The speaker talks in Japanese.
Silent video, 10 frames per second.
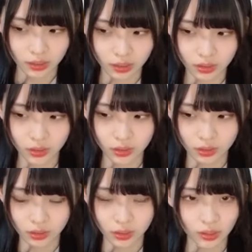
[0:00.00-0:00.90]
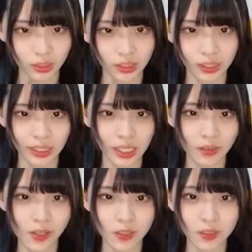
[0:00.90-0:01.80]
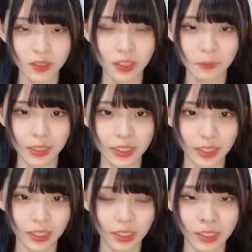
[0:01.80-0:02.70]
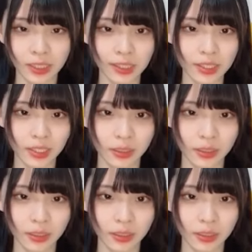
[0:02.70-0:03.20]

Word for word: その気が合わんとさやっぱ生きていけんけいさ